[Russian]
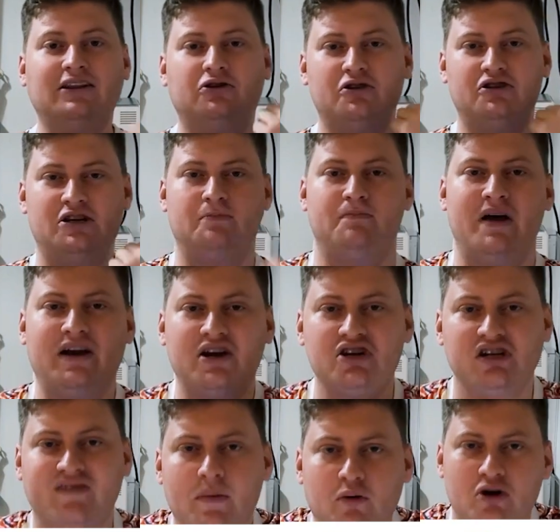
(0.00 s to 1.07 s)
то теперь
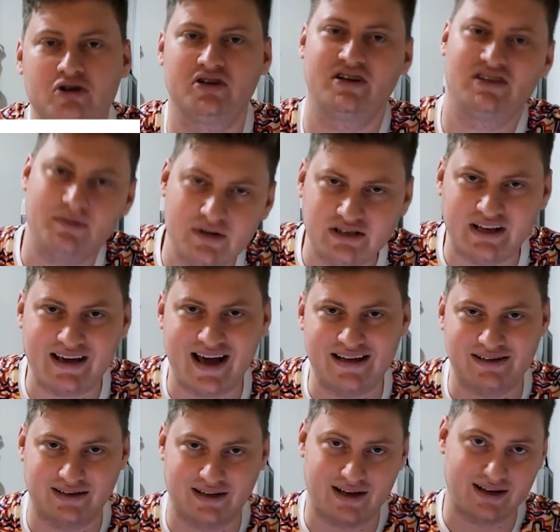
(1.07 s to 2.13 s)
решил вопросы
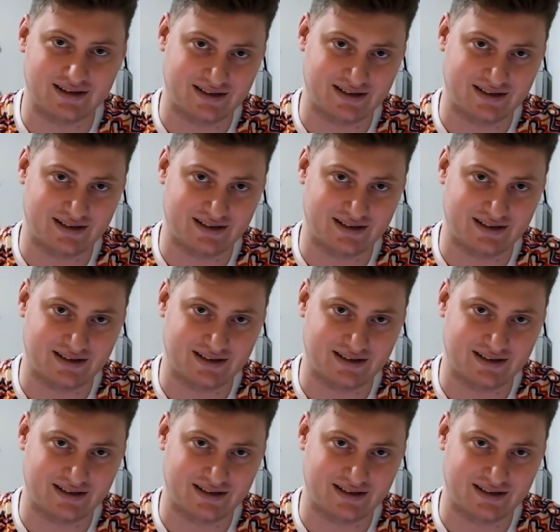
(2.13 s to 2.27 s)
самостоятельно.